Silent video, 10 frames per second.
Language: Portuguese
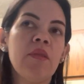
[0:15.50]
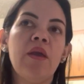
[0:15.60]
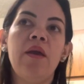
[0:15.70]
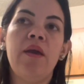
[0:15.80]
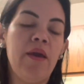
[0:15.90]

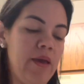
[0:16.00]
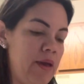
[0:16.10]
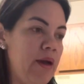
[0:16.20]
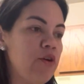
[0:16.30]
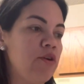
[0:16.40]
É,
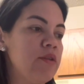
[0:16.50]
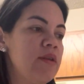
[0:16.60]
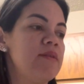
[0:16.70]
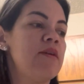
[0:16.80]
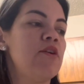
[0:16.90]
agora
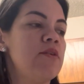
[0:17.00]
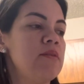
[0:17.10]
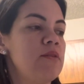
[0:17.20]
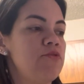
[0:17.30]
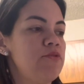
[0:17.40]
nem sei que horas
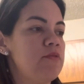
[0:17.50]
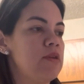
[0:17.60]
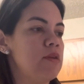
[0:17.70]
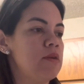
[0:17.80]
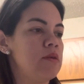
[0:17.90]
são, deixa eu
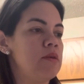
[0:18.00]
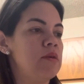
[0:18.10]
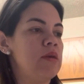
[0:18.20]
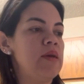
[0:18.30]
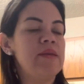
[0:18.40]
ver.
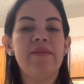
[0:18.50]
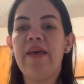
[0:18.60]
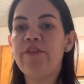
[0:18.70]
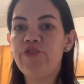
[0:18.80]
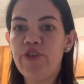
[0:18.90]

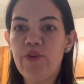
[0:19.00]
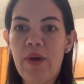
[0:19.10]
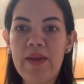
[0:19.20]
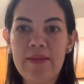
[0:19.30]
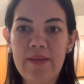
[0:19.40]

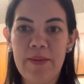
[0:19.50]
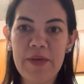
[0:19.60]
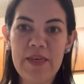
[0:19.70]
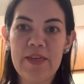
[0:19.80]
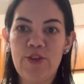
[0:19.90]
7h40 da
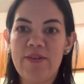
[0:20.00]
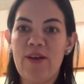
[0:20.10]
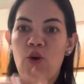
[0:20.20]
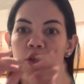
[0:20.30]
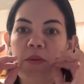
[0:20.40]
manhã. Nós
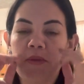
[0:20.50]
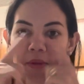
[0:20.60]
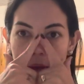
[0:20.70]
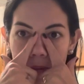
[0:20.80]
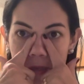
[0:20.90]
acordamos.
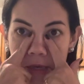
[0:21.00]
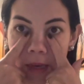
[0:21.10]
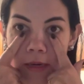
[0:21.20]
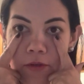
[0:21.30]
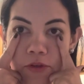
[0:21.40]
Ó, oh, minha
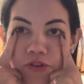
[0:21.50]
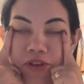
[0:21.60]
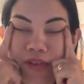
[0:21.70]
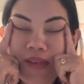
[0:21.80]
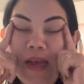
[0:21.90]
cara, gente,
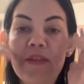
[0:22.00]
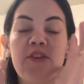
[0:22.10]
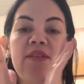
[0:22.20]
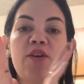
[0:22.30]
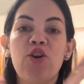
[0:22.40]
cansada.
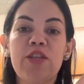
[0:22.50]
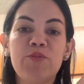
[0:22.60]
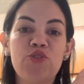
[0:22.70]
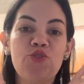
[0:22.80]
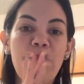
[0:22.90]
Nós
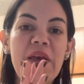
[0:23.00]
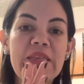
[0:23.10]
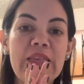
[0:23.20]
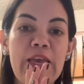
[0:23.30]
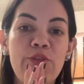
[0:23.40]
acordamos super
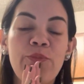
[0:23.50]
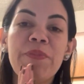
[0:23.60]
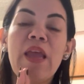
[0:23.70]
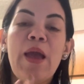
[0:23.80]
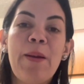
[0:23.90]
cedo
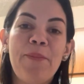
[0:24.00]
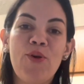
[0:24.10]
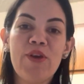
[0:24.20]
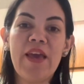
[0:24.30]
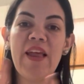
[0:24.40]

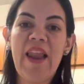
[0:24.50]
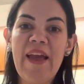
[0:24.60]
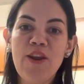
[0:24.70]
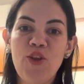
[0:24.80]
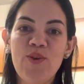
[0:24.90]
porque lá
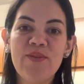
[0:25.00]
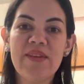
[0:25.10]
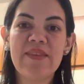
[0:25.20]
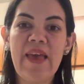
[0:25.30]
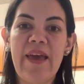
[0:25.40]
em
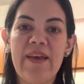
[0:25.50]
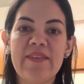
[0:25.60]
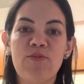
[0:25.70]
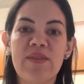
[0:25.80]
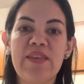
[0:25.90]
Londres é,
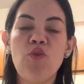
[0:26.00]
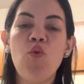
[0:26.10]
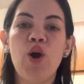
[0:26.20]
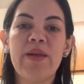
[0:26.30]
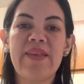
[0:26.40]
são 5
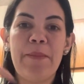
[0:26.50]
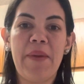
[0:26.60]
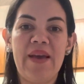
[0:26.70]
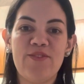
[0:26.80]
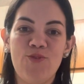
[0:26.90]
horas a
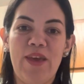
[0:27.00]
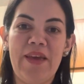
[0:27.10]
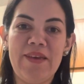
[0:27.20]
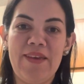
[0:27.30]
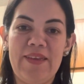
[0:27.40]
mais do que
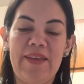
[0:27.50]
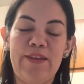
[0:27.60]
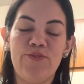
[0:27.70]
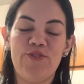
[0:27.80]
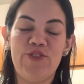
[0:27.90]
aqui, né?
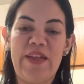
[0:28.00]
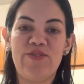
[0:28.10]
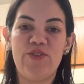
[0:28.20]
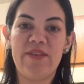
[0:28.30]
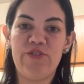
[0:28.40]
Nos Estados
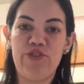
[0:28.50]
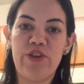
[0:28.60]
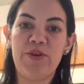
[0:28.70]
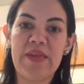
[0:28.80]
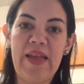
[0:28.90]
Unidos a gente
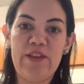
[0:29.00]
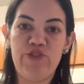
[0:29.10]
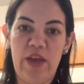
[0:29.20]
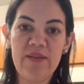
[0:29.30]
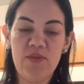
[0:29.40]
agora tá em
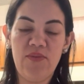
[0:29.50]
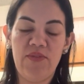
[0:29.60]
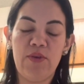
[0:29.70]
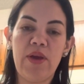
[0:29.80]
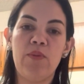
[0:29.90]

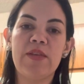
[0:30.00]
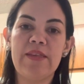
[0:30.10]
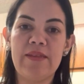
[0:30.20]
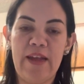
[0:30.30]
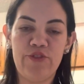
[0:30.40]
Jacksonville, que é uma
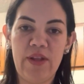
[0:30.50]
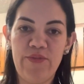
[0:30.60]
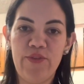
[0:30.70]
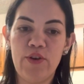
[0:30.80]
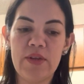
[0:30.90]
cidade da
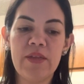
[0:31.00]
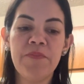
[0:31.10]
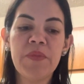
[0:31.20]
Flórida.